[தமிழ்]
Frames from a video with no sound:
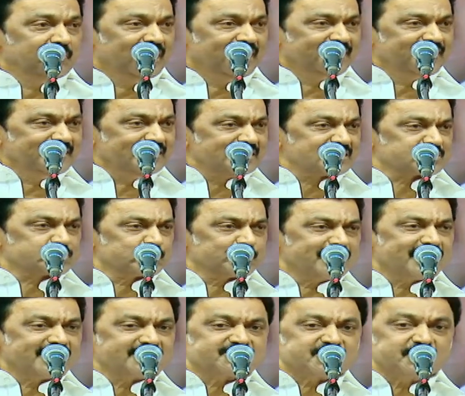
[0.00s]
மாநில
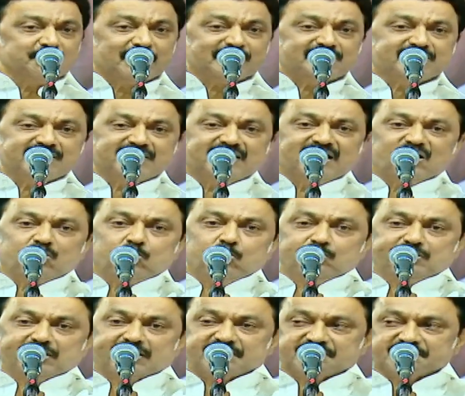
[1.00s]
சுயாட்சி மத்தியிலே
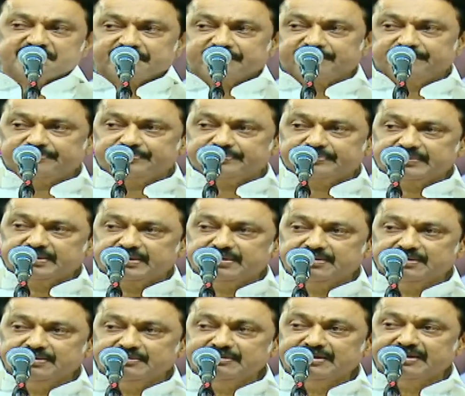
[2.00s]
கூட்டாட்சி
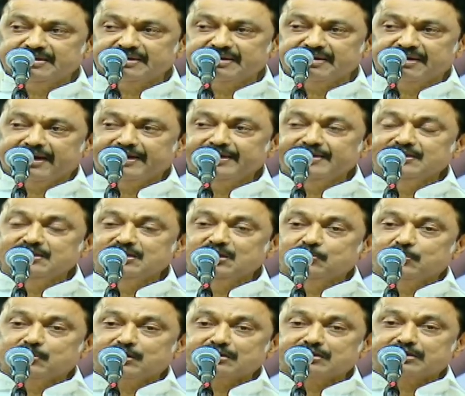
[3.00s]
இந்த ஐந்து
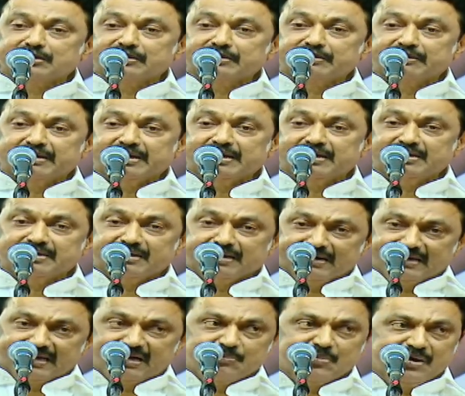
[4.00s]
முழக்கங்களில்
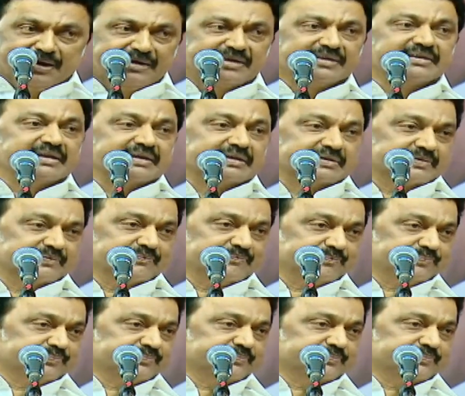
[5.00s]
எல்லாமே அடங்கியிருக்கு